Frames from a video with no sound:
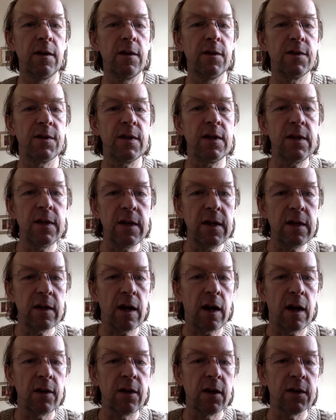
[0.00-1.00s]
sich nicht
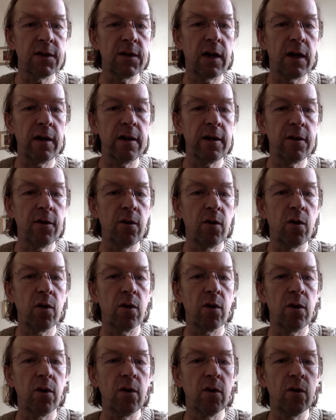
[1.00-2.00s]
anders halten
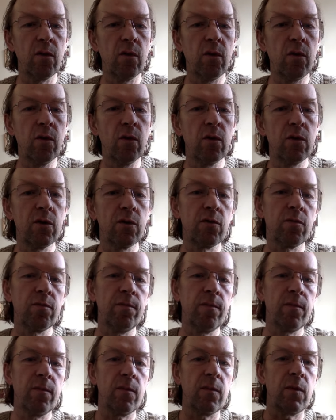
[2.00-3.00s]
können und
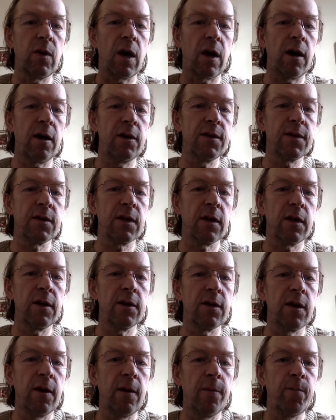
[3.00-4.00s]
da ist
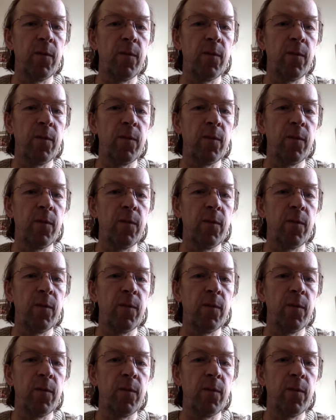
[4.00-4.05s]
halt